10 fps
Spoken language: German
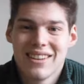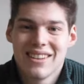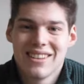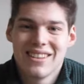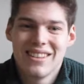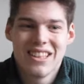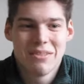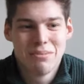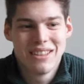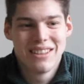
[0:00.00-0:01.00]
Äh,
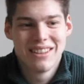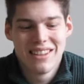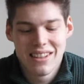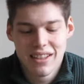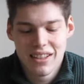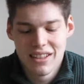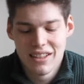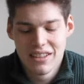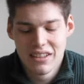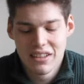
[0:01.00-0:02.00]
ich bin
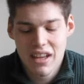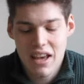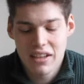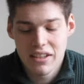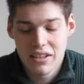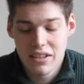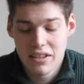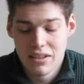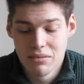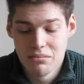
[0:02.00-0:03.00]
äh, leider
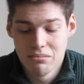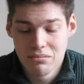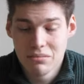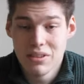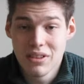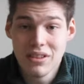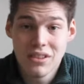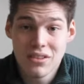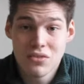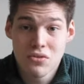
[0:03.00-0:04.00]
ähm,
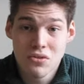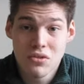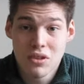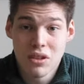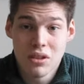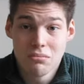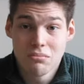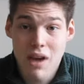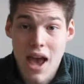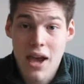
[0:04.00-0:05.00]
nicht
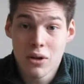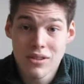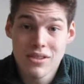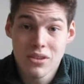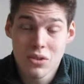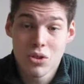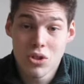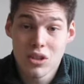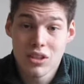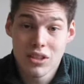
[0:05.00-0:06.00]
ähm, 91 schon,
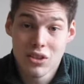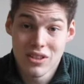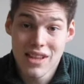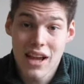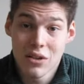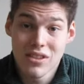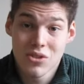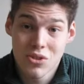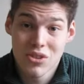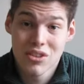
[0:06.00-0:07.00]
nicht
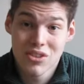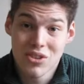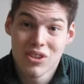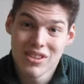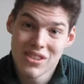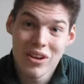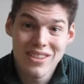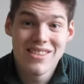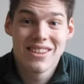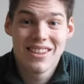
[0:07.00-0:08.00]
1991, schon,
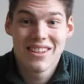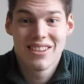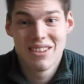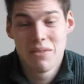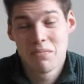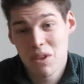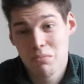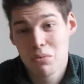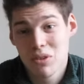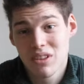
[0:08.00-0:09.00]
1990 ähm,
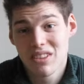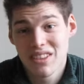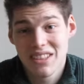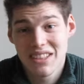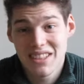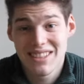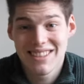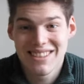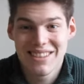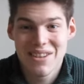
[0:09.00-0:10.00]
geboren,
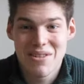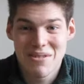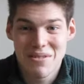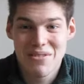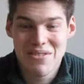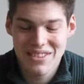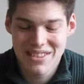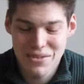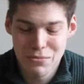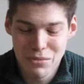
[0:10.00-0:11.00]
daher
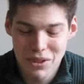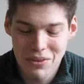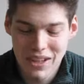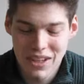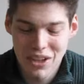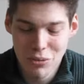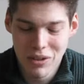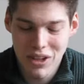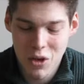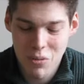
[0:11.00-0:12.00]
ist es für weniger
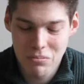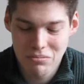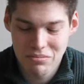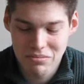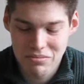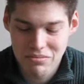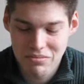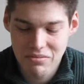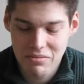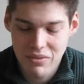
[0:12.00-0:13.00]
Jubiläum,
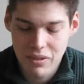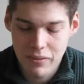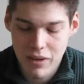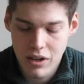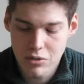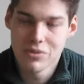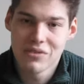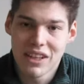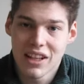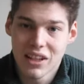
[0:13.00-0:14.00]

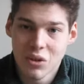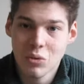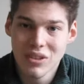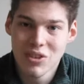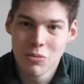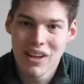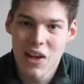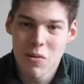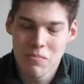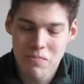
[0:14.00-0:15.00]
also weniger ein rundes
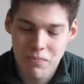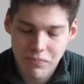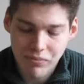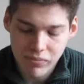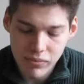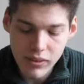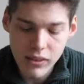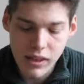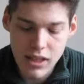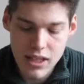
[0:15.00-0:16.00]
Jubiläum
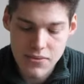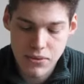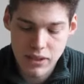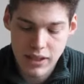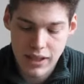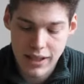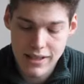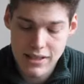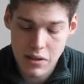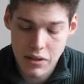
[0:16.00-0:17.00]
als für den Herrn
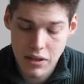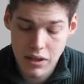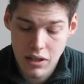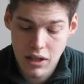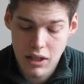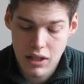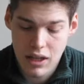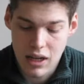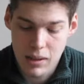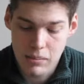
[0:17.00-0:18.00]
Nestroy,
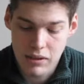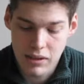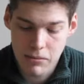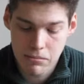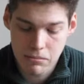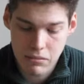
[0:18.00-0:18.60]
aber